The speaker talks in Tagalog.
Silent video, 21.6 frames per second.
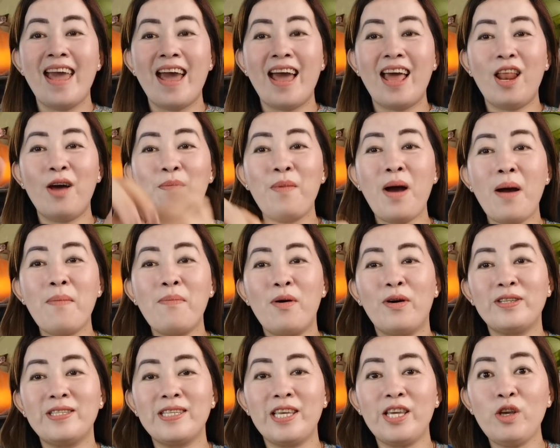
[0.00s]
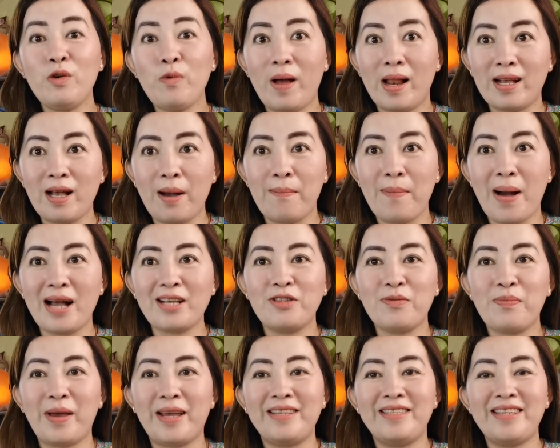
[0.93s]
Hello mga bossing! Welcome back
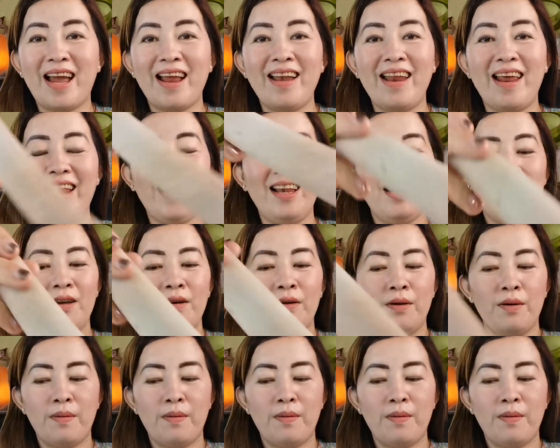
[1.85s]
sa my channel.